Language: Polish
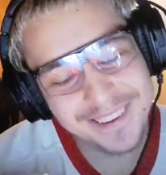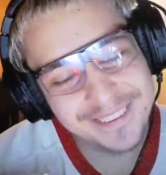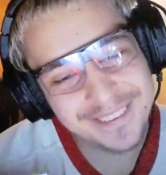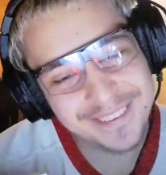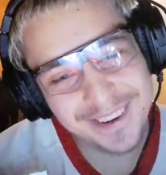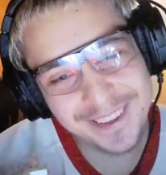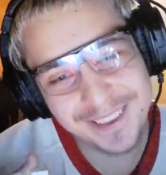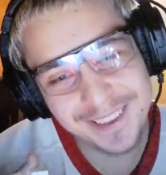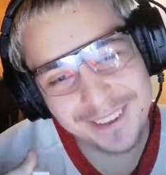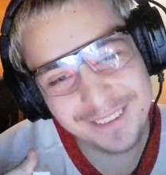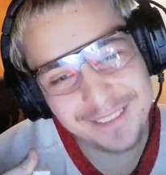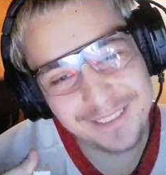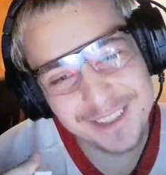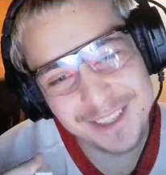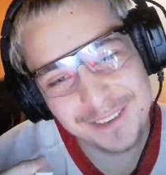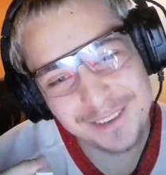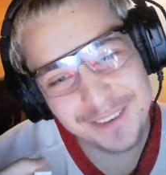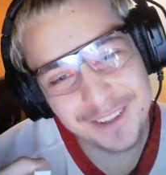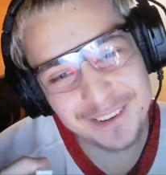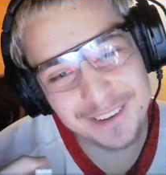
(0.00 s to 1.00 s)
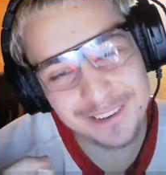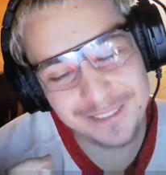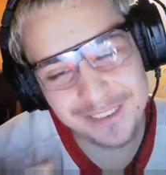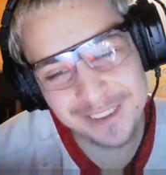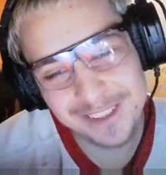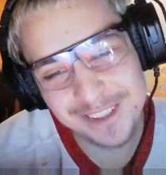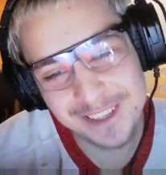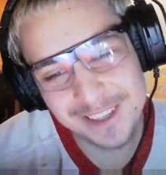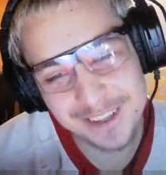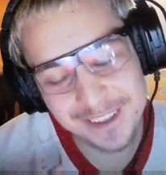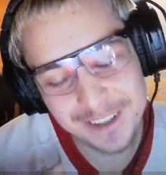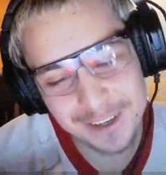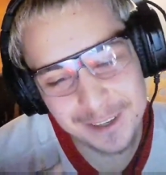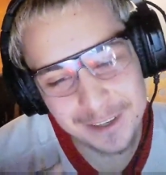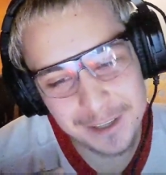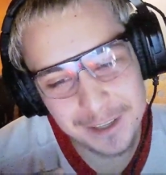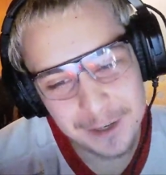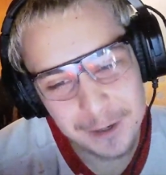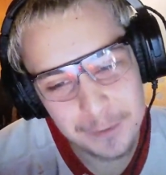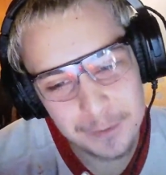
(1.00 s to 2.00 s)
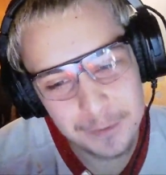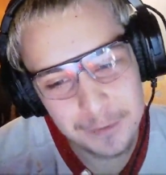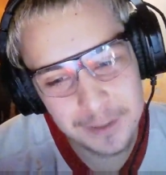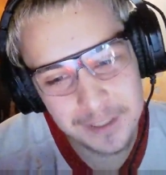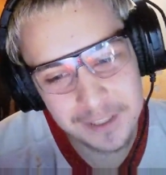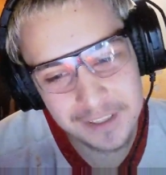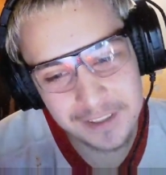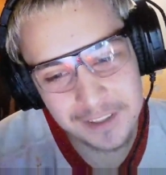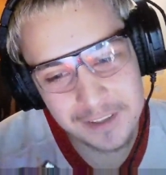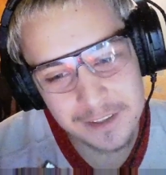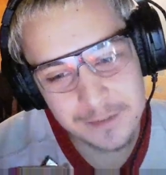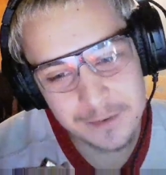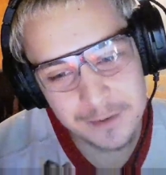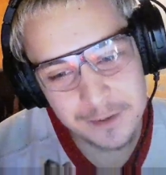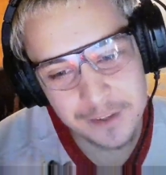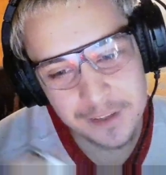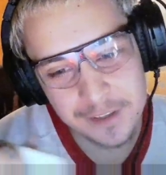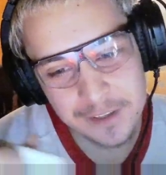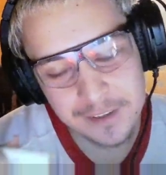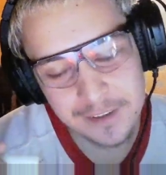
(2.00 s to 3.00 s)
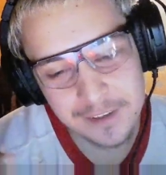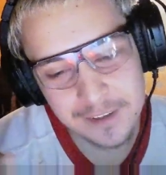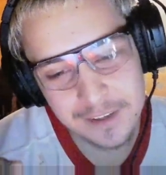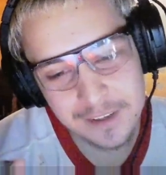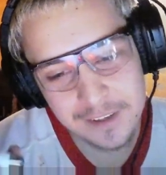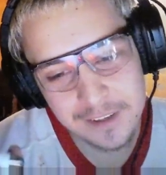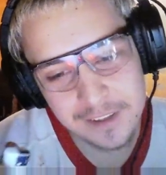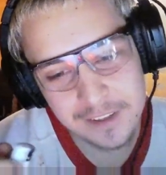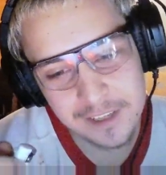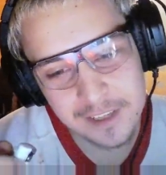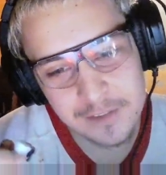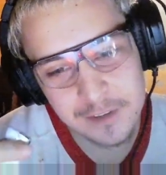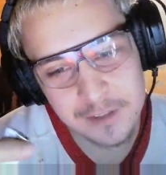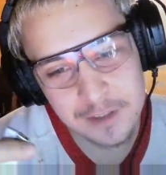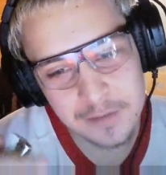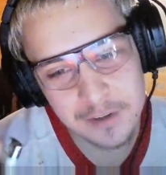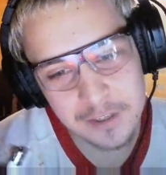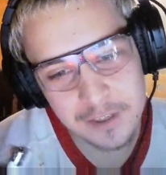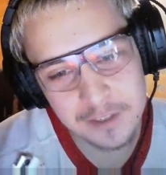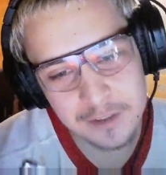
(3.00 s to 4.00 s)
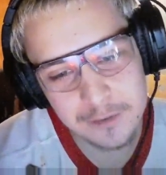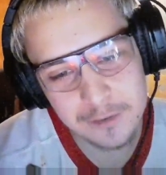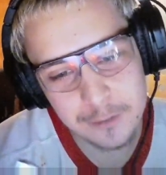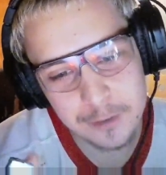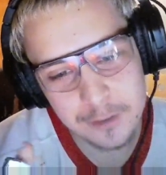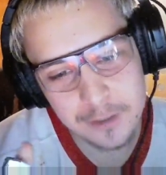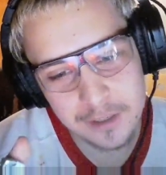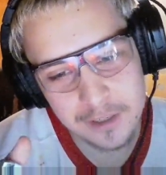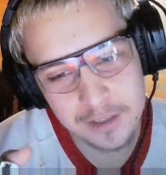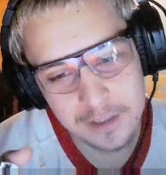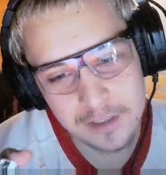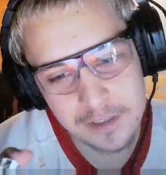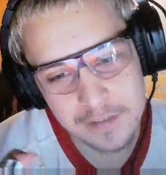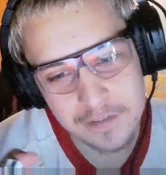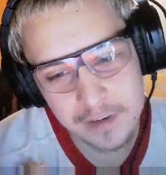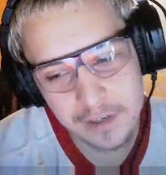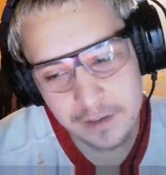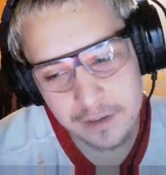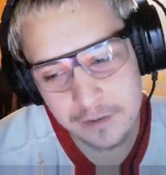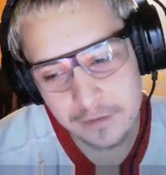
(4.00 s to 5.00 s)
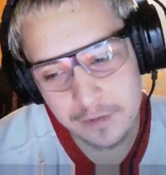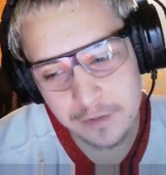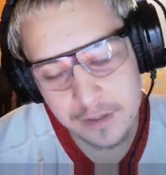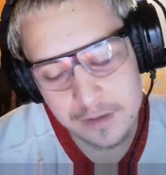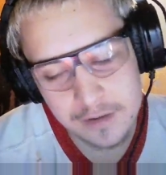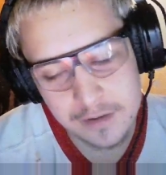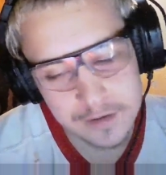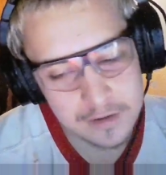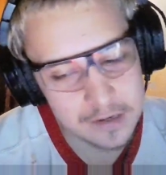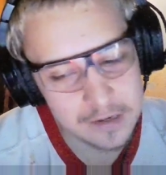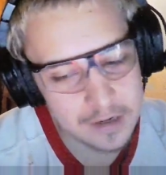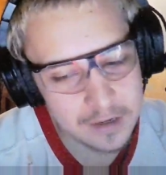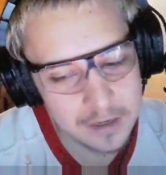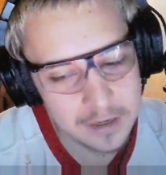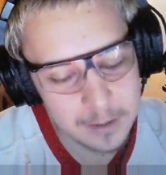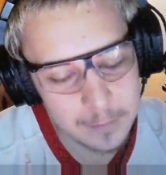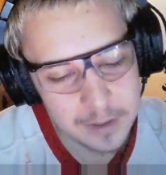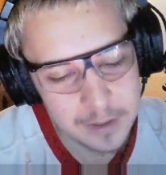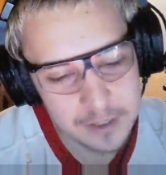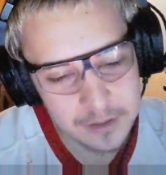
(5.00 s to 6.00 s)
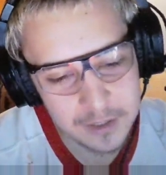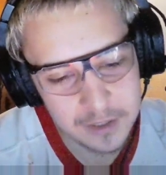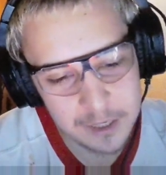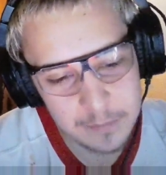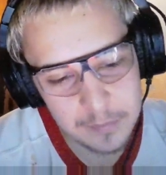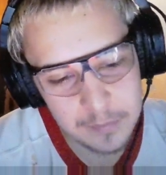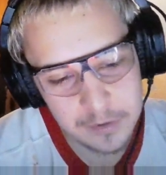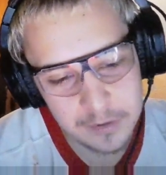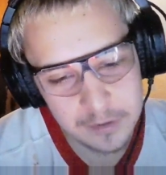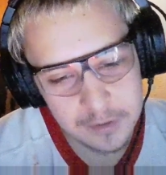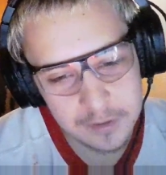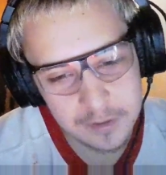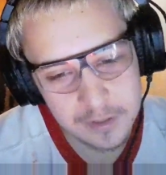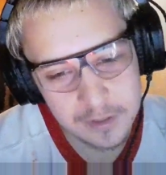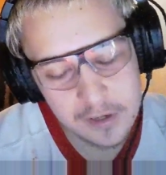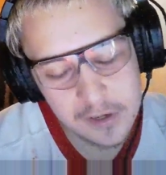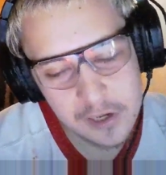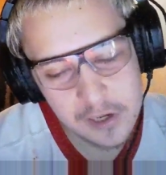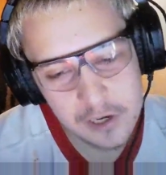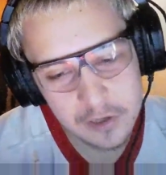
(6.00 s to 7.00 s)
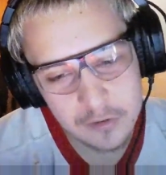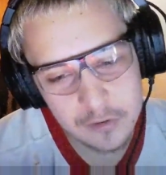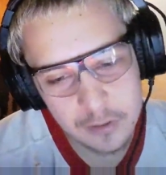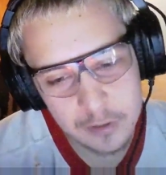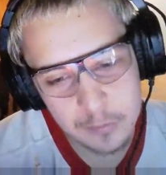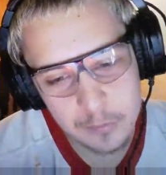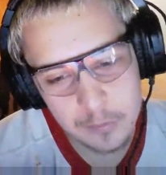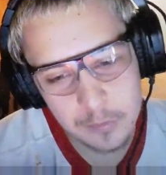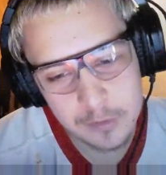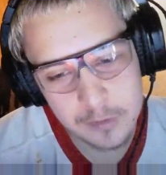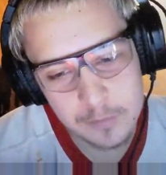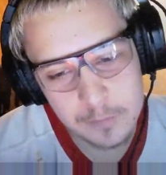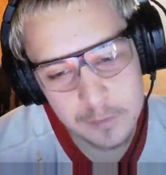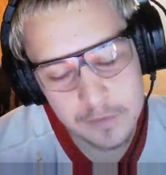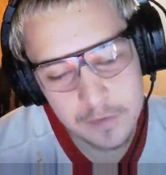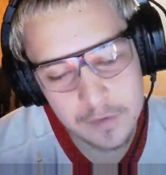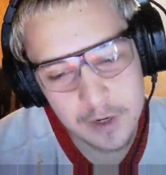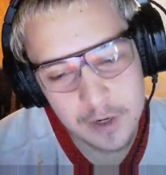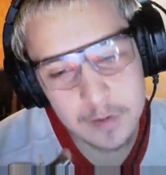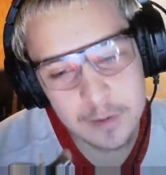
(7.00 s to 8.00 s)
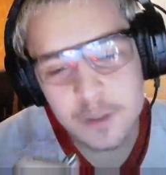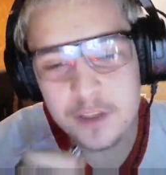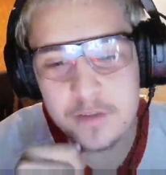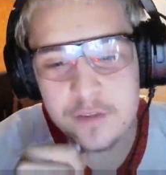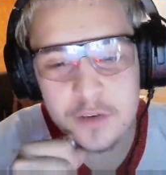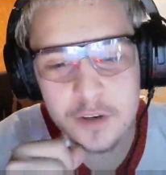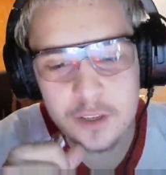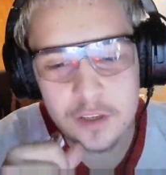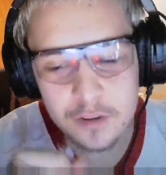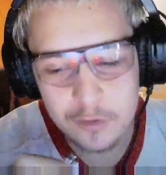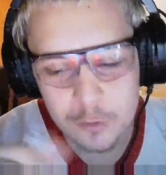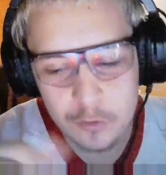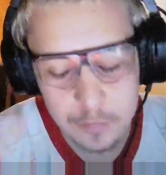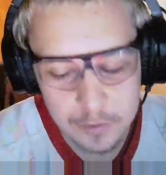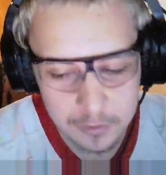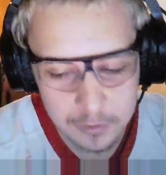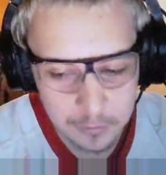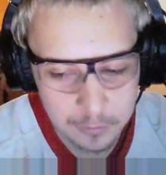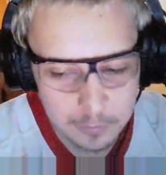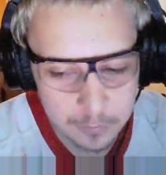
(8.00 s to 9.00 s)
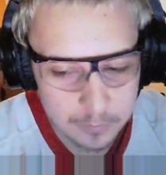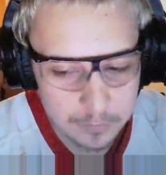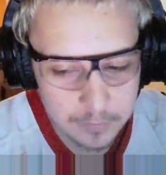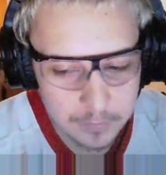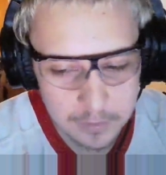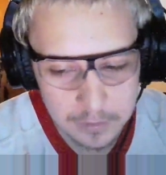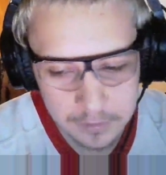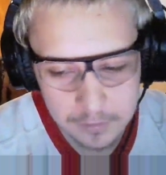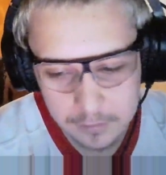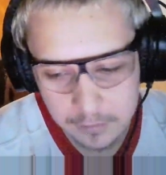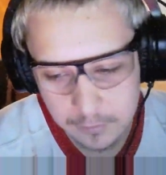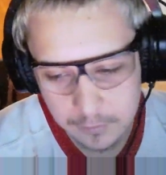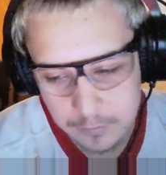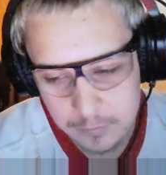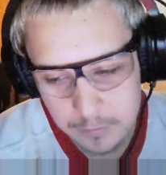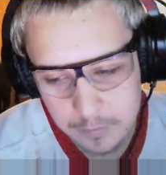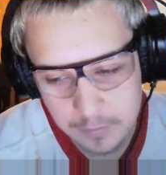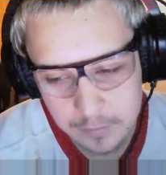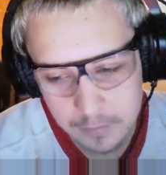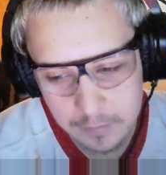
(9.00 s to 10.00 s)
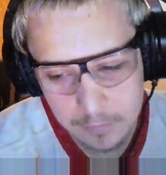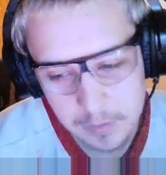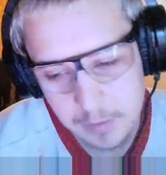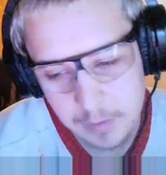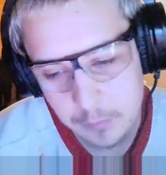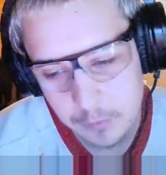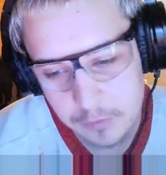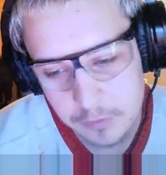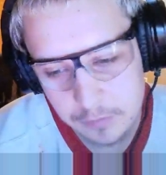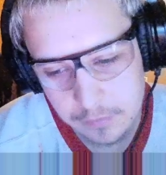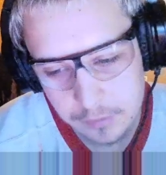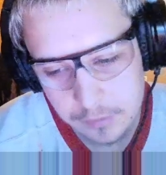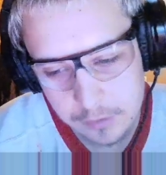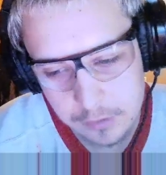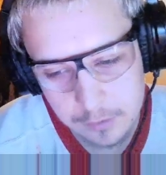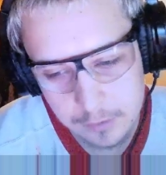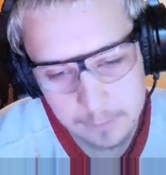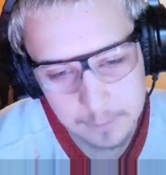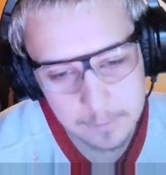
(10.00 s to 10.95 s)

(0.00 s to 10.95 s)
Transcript: Fajne, mi się to podoba w Polsce, jak, jak robią te, te dzwonki. Te dzwony fajny ogólnie dźwięk, więc e, jak macie takie bity, które po, pozwalają na te dzwonki, to róbcie to, bo fajnie się tego słucha. Im oczywiście.